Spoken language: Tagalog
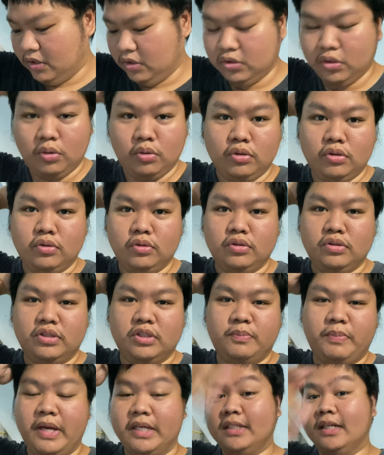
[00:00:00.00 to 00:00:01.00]
So
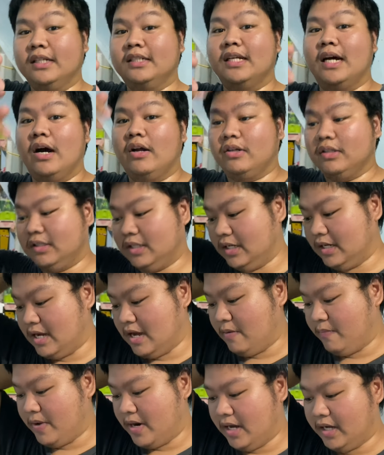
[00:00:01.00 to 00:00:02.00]
special shoutout din
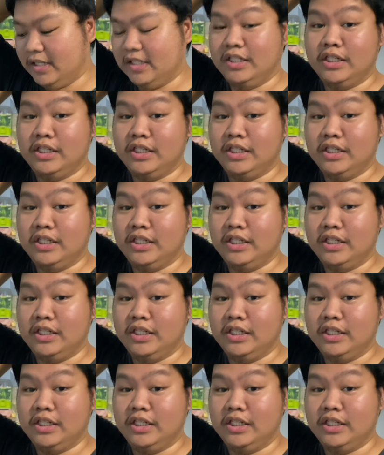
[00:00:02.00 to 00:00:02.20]
nga pala kay